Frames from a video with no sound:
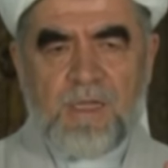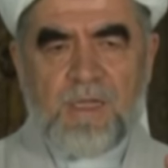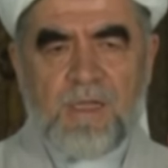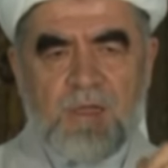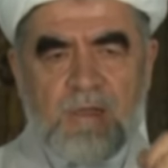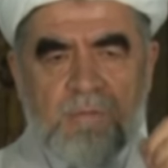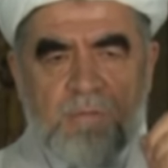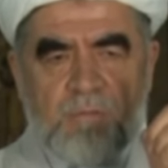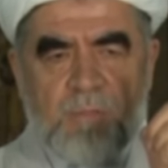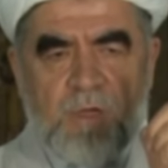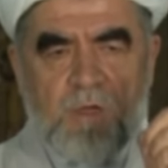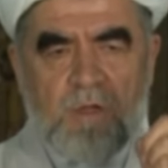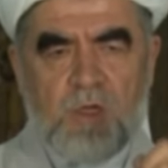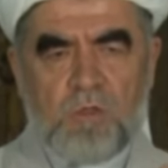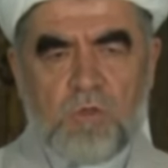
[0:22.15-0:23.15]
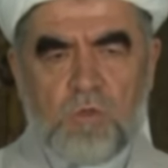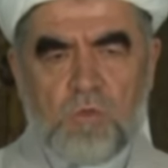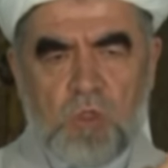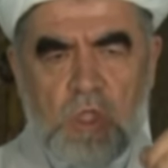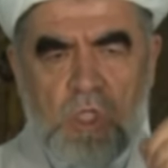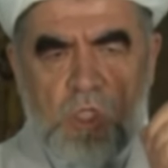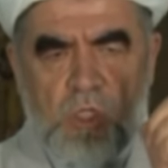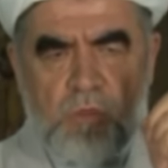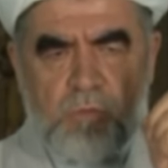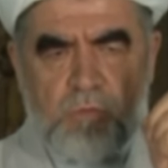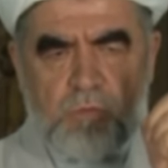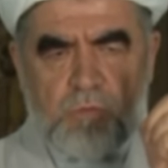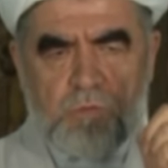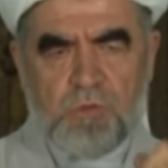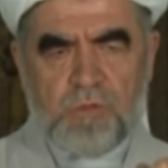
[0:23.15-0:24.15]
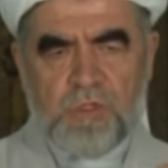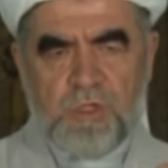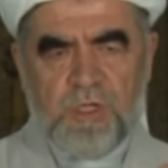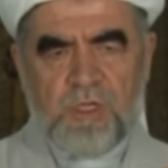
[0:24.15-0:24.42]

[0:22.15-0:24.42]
ведут войну, уничтожают